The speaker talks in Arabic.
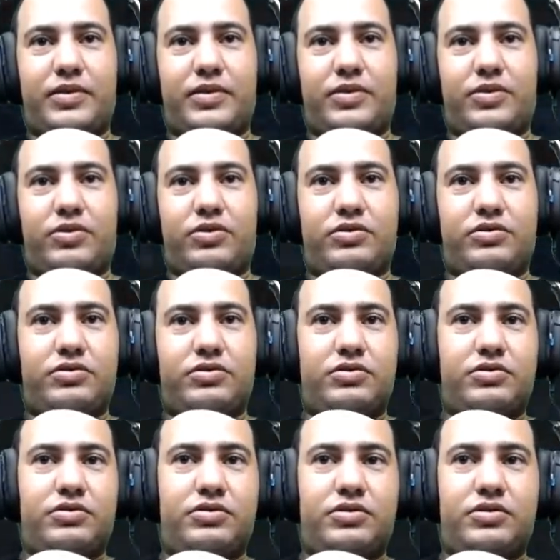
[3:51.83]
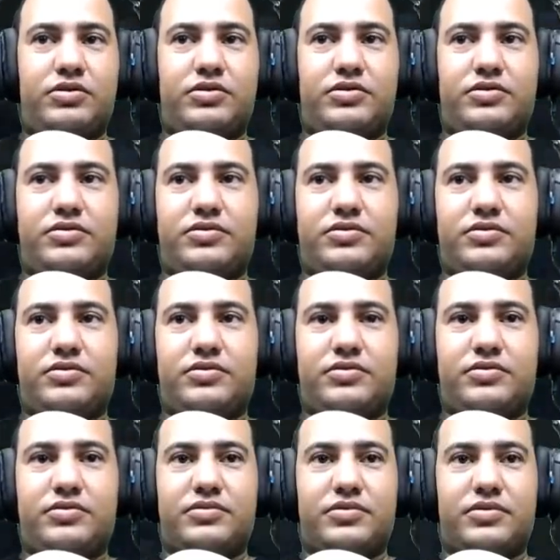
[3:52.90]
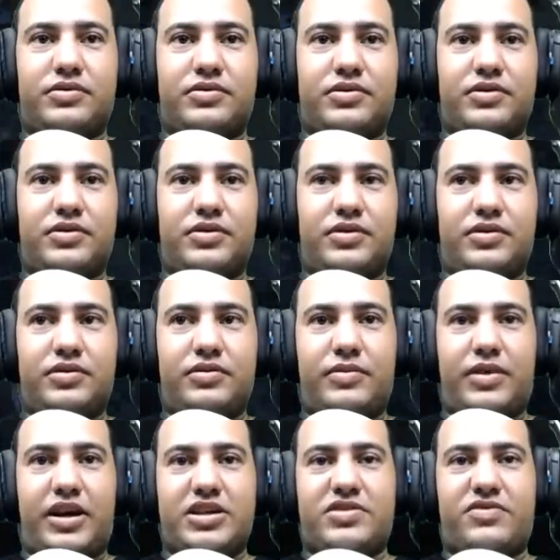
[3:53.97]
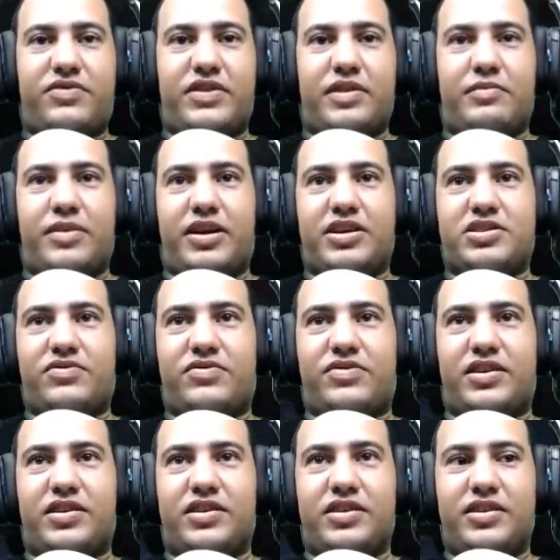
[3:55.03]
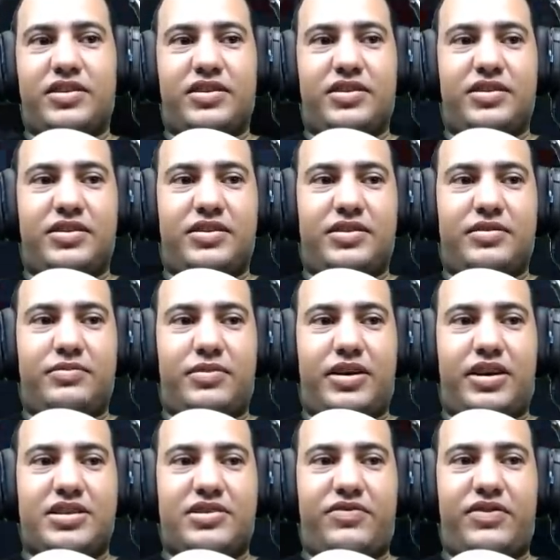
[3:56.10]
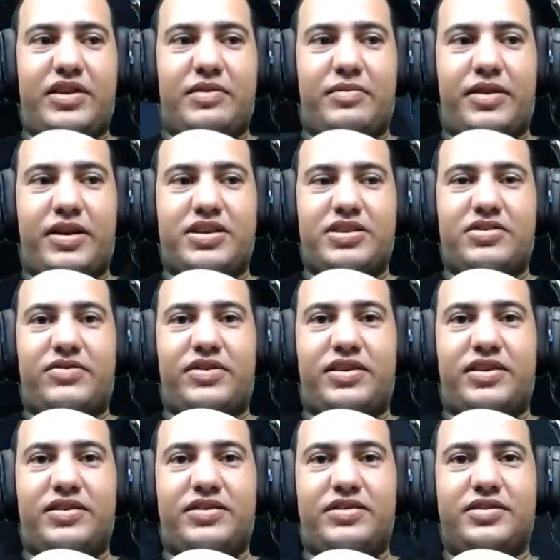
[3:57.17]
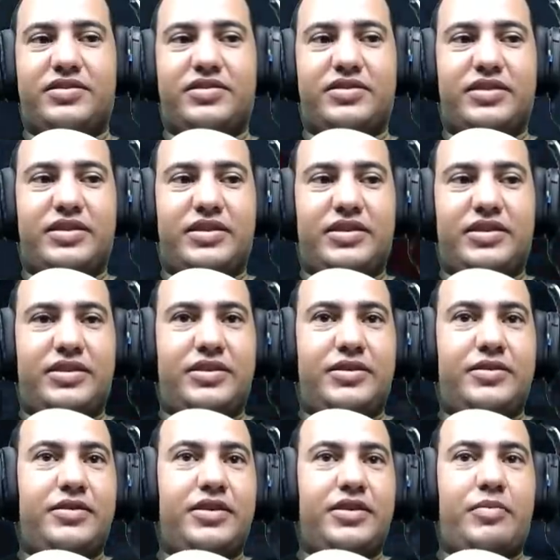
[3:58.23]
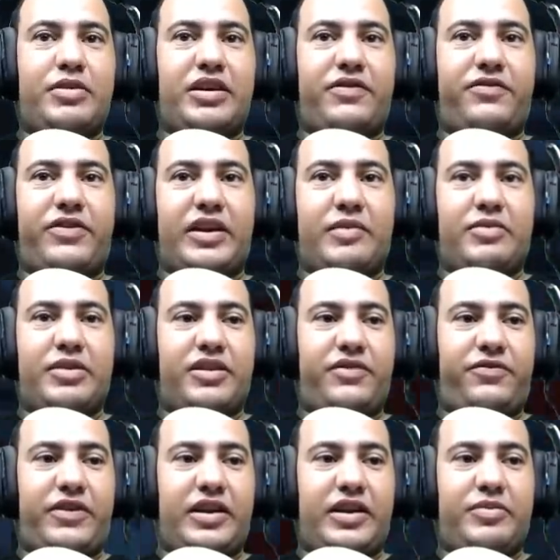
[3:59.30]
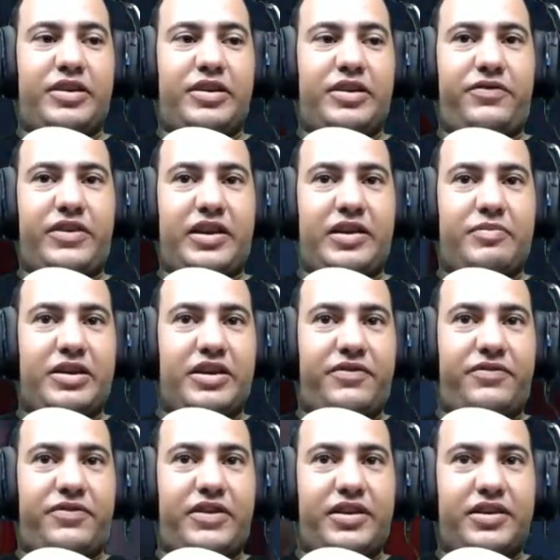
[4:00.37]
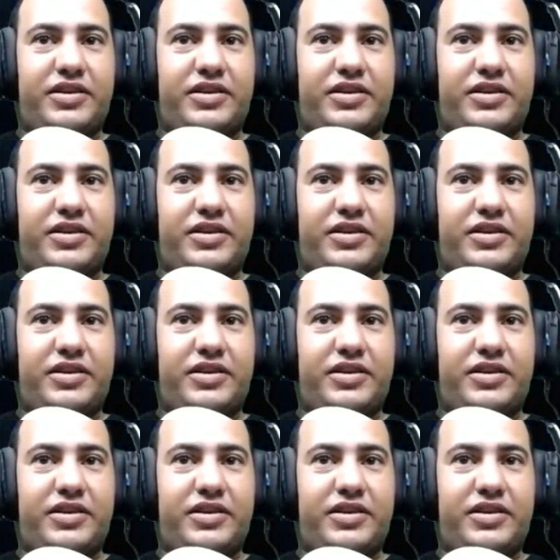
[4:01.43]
انت جبت كمان دبابه ايه يا جدعان ما جاش فيه ما جاش فيه ما جاش فيه ما جاش فيه ايه ده بيلف لي بيلف إيه لي بيلف لي بيلف